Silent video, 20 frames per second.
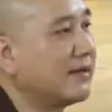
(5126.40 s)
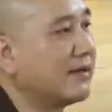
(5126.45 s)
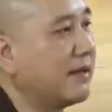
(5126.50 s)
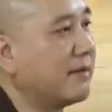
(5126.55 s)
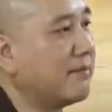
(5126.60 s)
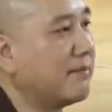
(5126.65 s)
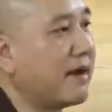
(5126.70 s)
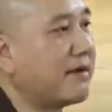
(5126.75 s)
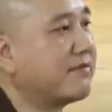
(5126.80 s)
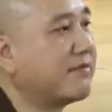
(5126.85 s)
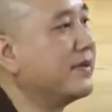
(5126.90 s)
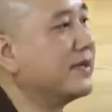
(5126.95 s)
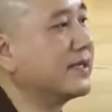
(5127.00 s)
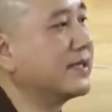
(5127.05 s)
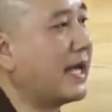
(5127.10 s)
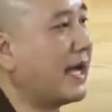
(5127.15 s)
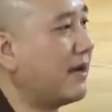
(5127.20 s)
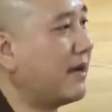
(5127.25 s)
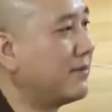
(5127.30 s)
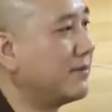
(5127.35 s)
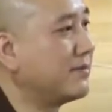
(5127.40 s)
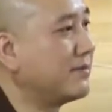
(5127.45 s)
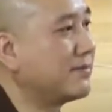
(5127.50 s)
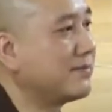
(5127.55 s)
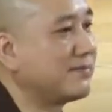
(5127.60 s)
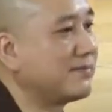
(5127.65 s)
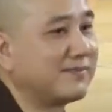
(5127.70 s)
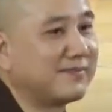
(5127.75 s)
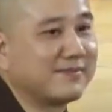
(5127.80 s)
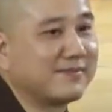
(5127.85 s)
là ma phiền não.
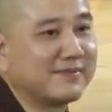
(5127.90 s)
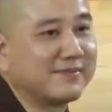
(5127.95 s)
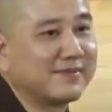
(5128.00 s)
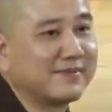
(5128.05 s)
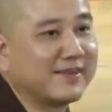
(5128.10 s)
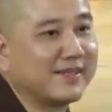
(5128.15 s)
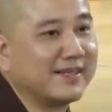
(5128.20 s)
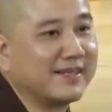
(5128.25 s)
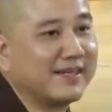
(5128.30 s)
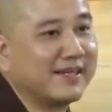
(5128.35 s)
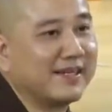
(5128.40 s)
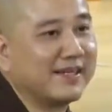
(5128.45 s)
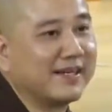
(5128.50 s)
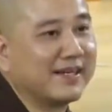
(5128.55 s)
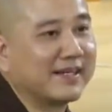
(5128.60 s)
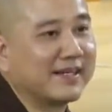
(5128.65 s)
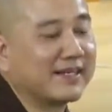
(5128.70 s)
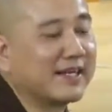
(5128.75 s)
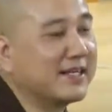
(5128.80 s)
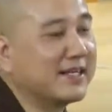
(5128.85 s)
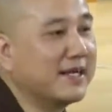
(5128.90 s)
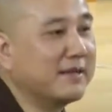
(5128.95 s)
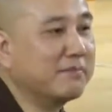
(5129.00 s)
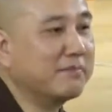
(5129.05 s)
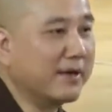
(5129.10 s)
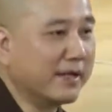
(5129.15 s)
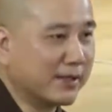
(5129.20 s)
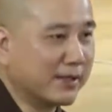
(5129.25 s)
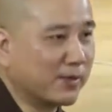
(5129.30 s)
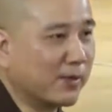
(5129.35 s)
Cho nên
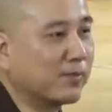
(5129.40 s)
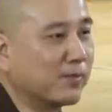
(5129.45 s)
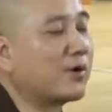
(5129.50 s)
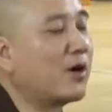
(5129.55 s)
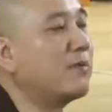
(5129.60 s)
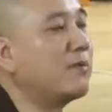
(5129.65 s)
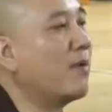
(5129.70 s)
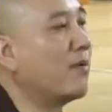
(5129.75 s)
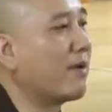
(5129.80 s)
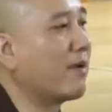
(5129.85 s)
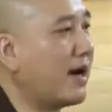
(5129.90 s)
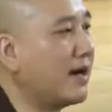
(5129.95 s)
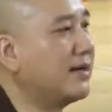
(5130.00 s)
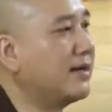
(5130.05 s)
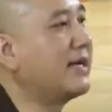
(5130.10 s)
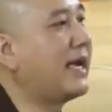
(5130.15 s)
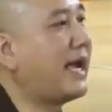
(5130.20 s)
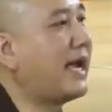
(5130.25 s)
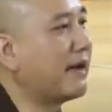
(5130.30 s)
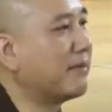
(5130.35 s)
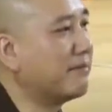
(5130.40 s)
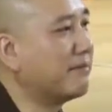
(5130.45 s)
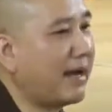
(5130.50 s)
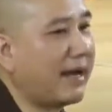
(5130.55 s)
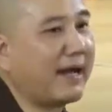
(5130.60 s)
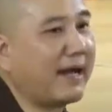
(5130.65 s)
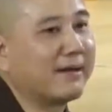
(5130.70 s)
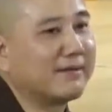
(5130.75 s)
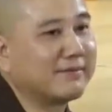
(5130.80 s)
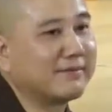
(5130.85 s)
mình cũng có một ấn hàng
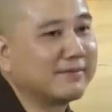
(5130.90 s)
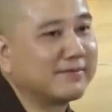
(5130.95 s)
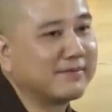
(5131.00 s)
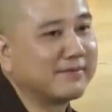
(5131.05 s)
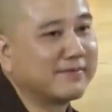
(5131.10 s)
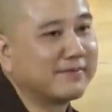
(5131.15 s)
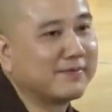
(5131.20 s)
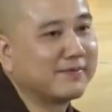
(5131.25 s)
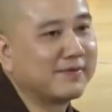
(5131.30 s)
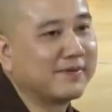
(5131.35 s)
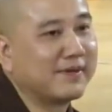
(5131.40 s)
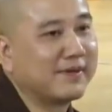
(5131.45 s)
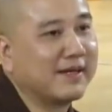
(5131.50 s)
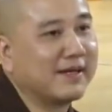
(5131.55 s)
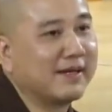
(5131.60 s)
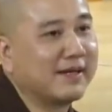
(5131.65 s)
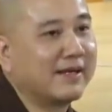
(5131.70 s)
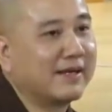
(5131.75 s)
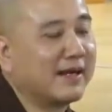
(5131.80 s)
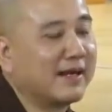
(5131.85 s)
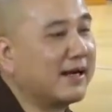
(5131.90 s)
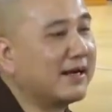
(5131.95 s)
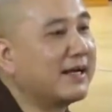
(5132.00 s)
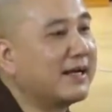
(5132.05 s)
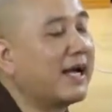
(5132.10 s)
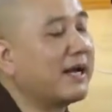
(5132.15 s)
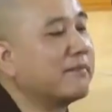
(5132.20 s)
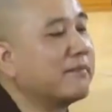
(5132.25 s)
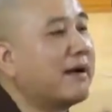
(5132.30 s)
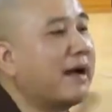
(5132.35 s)
ma. Ấn
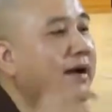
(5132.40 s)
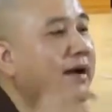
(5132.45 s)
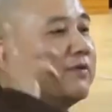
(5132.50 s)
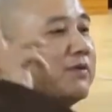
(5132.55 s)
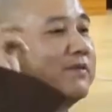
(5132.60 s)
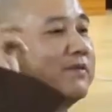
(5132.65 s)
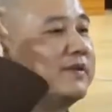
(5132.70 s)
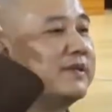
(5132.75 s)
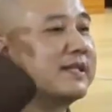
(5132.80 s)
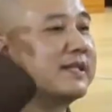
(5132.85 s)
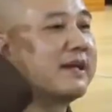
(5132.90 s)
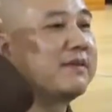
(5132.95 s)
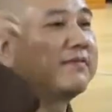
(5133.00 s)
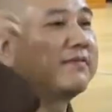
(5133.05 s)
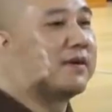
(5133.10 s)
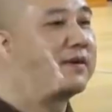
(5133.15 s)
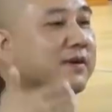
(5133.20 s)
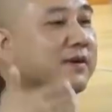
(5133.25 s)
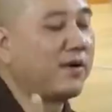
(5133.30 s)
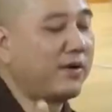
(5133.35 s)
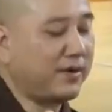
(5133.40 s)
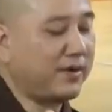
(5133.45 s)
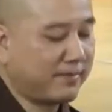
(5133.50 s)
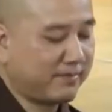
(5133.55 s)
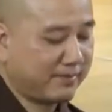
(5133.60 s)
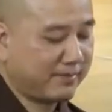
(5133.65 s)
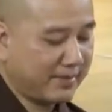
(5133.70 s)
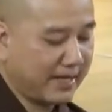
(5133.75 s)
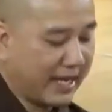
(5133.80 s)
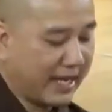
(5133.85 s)
hàng ma, quý vị thấy Phật ngồi
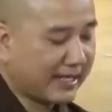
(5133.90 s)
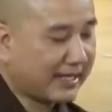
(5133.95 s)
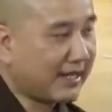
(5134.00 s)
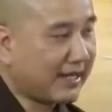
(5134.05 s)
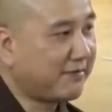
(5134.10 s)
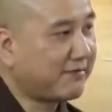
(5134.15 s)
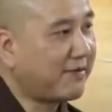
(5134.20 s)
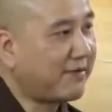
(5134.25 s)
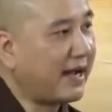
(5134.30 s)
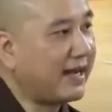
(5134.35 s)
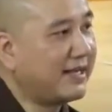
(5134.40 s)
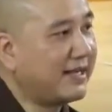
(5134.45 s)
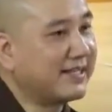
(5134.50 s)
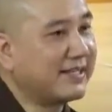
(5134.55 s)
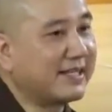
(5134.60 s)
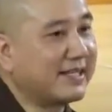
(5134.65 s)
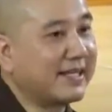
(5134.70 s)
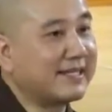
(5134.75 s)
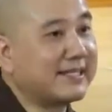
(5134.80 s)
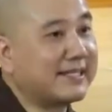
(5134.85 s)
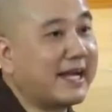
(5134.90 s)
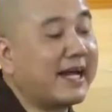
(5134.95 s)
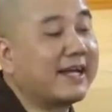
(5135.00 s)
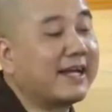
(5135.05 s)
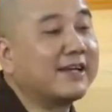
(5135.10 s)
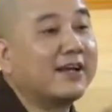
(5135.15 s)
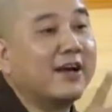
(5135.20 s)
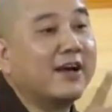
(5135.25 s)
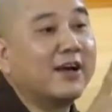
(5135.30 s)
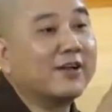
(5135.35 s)
không? Để tay phải lên tay
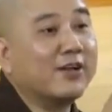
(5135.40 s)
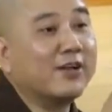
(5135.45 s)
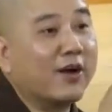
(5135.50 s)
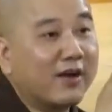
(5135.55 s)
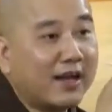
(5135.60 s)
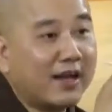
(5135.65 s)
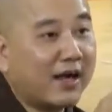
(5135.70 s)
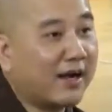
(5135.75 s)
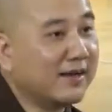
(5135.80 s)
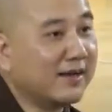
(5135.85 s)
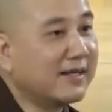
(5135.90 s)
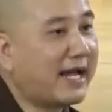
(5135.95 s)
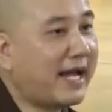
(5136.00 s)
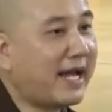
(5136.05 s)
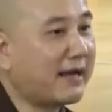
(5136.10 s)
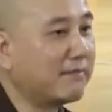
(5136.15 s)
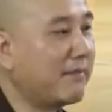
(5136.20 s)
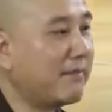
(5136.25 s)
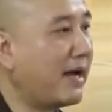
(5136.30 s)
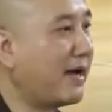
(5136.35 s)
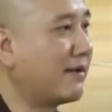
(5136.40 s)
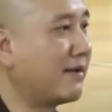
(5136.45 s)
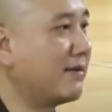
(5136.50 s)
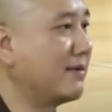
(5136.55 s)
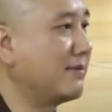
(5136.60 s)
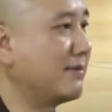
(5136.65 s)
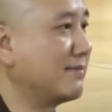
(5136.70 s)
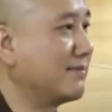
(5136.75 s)
trái. Đó là ấn hàng ma đó.